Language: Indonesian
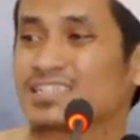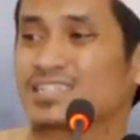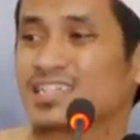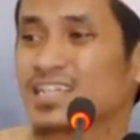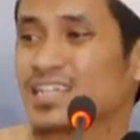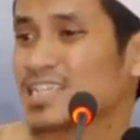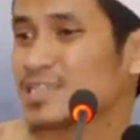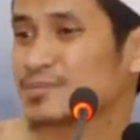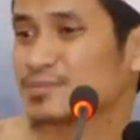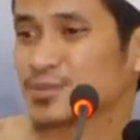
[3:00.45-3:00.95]

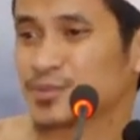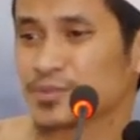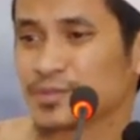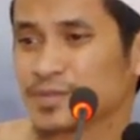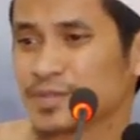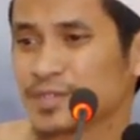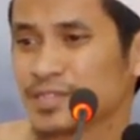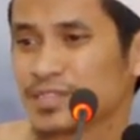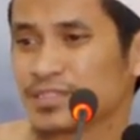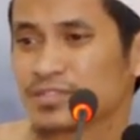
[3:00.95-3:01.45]

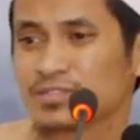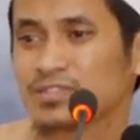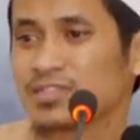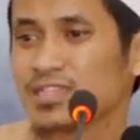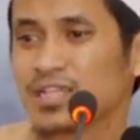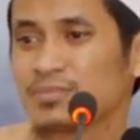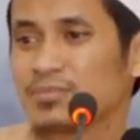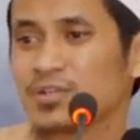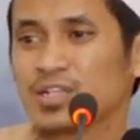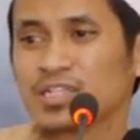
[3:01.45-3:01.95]
sekalipun. Itu
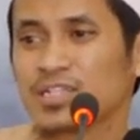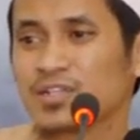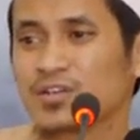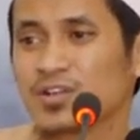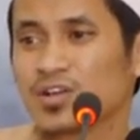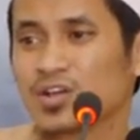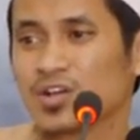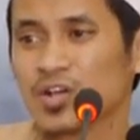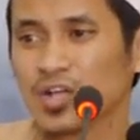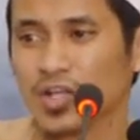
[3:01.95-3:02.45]
tidak boleh
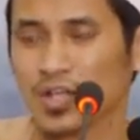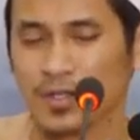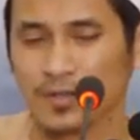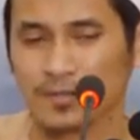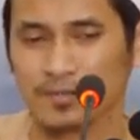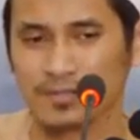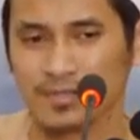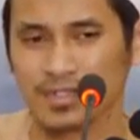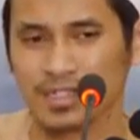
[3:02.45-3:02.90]
diolok-olok.